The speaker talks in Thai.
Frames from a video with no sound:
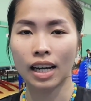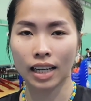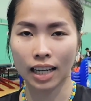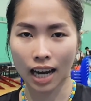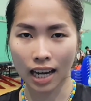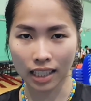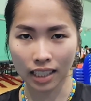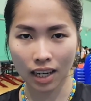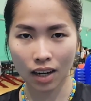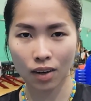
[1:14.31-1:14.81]

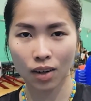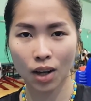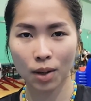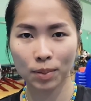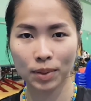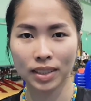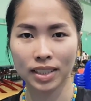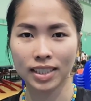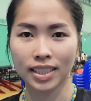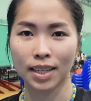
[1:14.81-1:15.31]
การเข้ารอบ
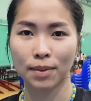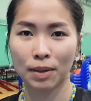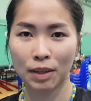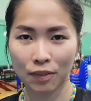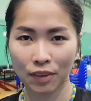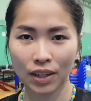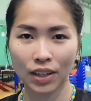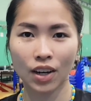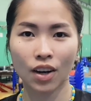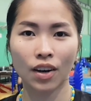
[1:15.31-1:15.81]
ถึงเซมิ
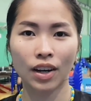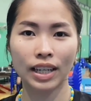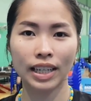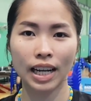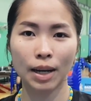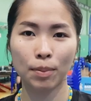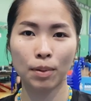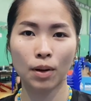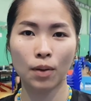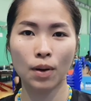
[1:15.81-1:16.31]
ไฟแนลให้
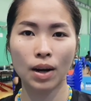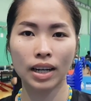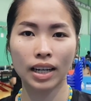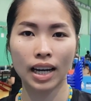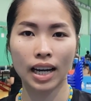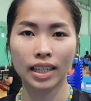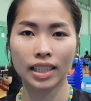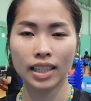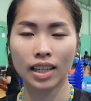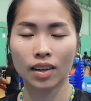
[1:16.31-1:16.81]
ได้เพราะว่า
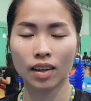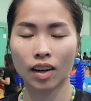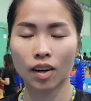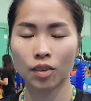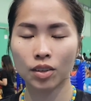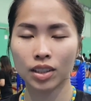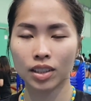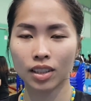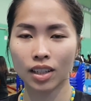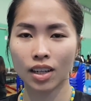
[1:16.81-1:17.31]
การที่เรา
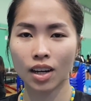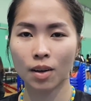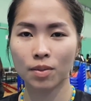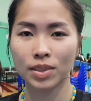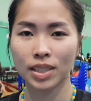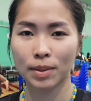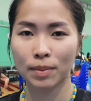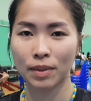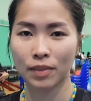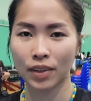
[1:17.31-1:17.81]
เข้าถึงในรอบ
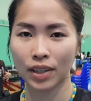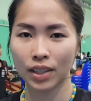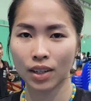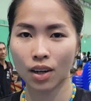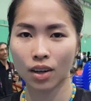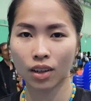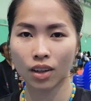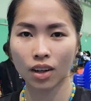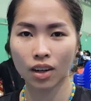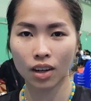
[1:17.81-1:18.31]
เซมิไฟแน
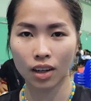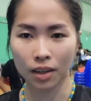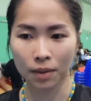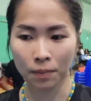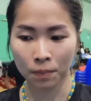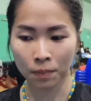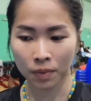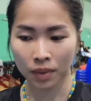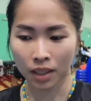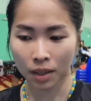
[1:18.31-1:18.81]
ลก็
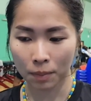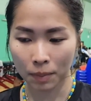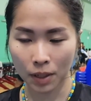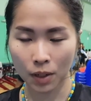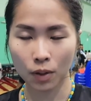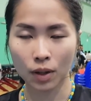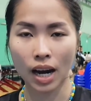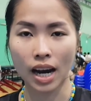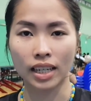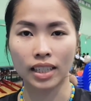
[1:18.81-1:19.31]
มี
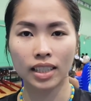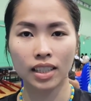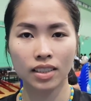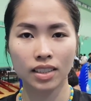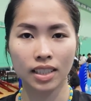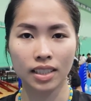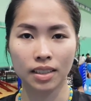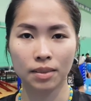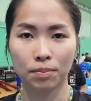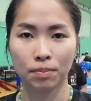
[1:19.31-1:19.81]
โอกาสที่เรา
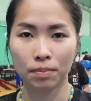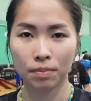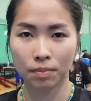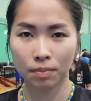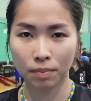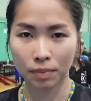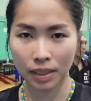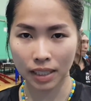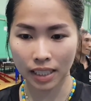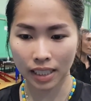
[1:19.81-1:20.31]
จะ
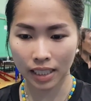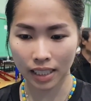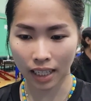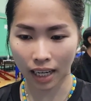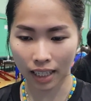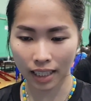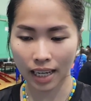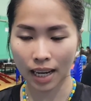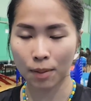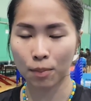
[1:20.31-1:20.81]
มี
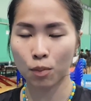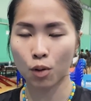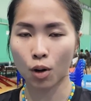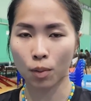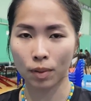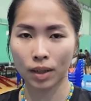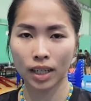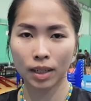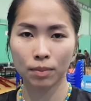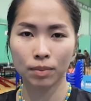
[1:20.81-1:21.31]
คะแนนบวก
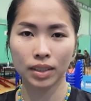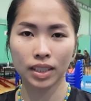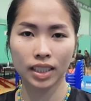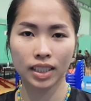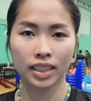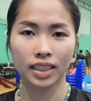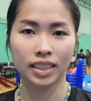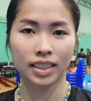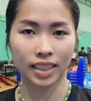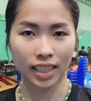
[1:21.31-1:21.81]
เพิ่มขึ้
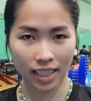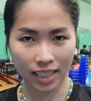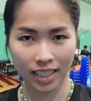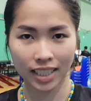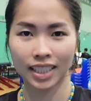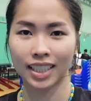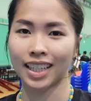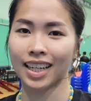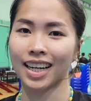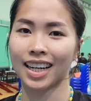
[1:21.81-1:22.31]
นเย
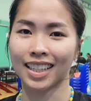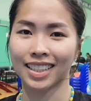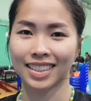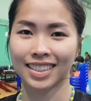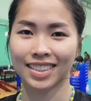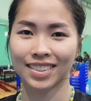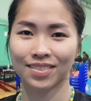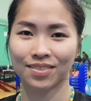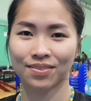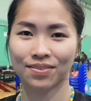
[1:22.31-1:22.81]
อะ ๆค่ะ
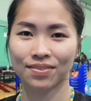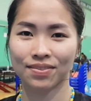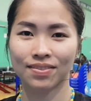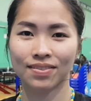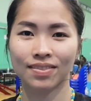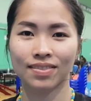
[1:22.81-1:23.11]
การแข่งขัน